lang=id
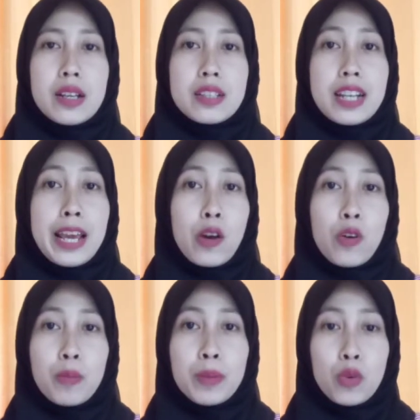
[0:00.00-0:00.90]
secara
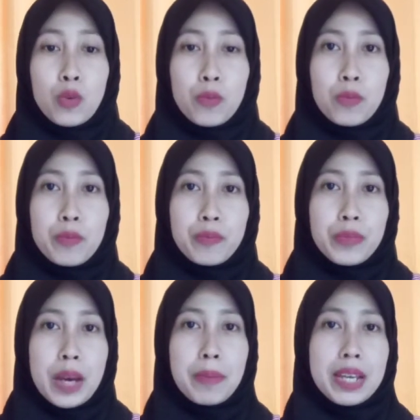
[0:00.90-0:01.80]
ekonomi belum
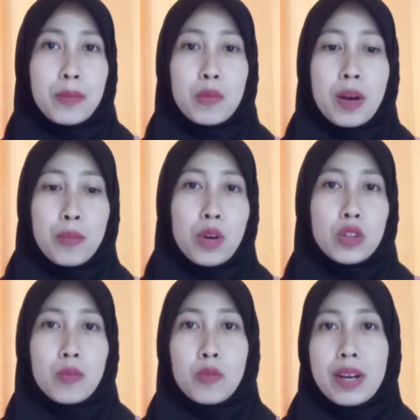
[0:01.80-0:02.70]
apa ya belum mampu
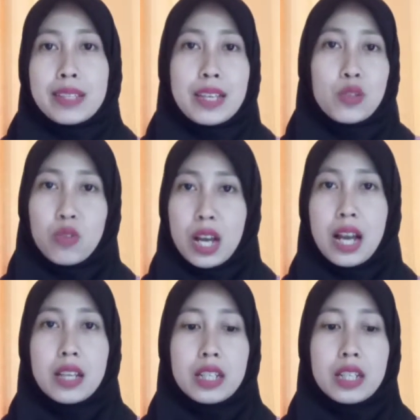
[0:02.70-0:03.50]
atau belum maksain juga